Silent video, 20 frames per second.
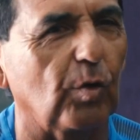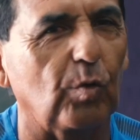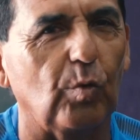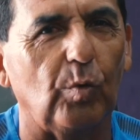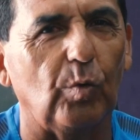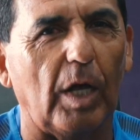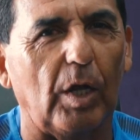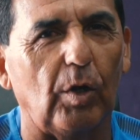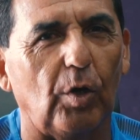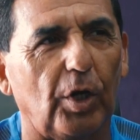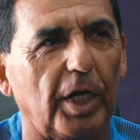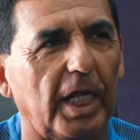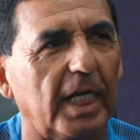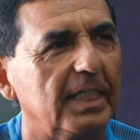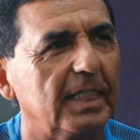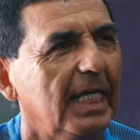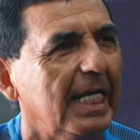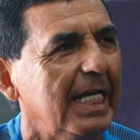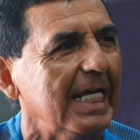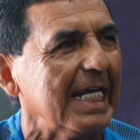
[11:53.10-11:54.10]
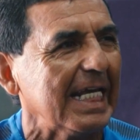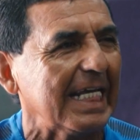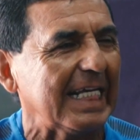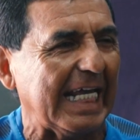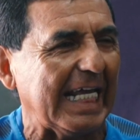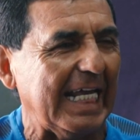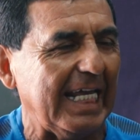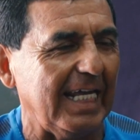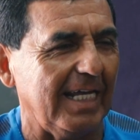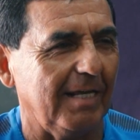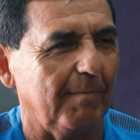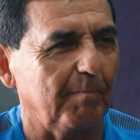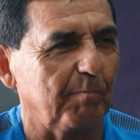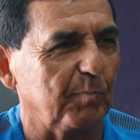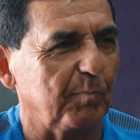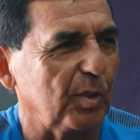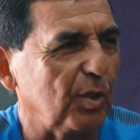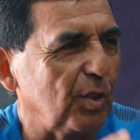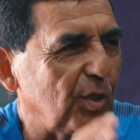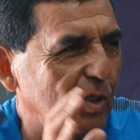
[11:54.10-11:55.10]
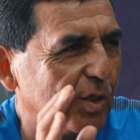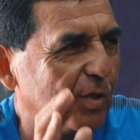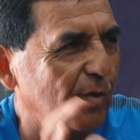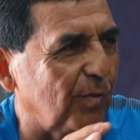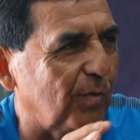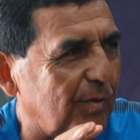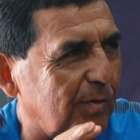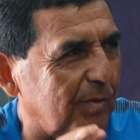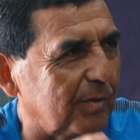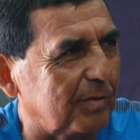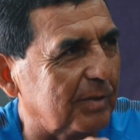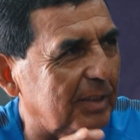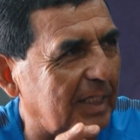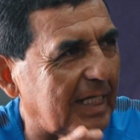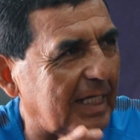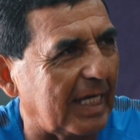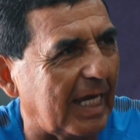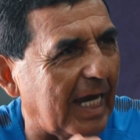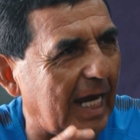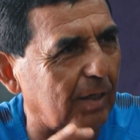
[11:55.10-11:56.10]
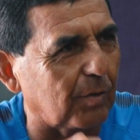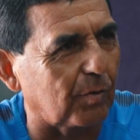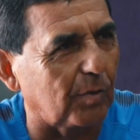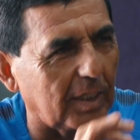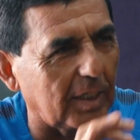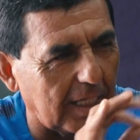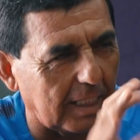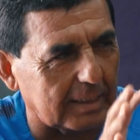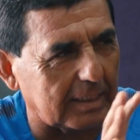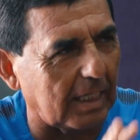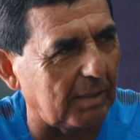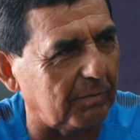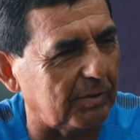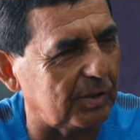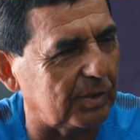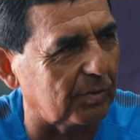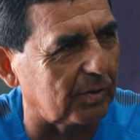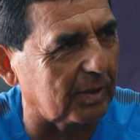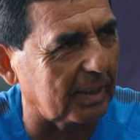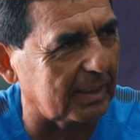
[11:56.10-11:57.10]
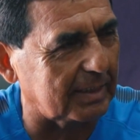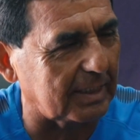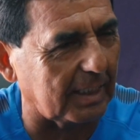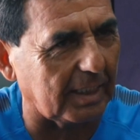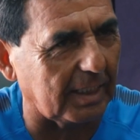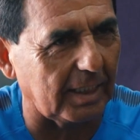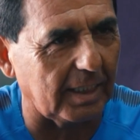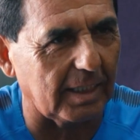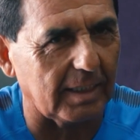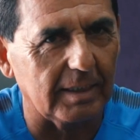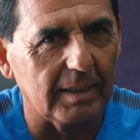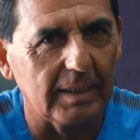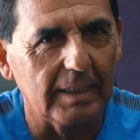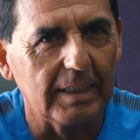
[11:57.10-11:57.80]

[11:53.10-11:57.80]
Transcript: de jugadores que yo dije algo en la televisión ese día.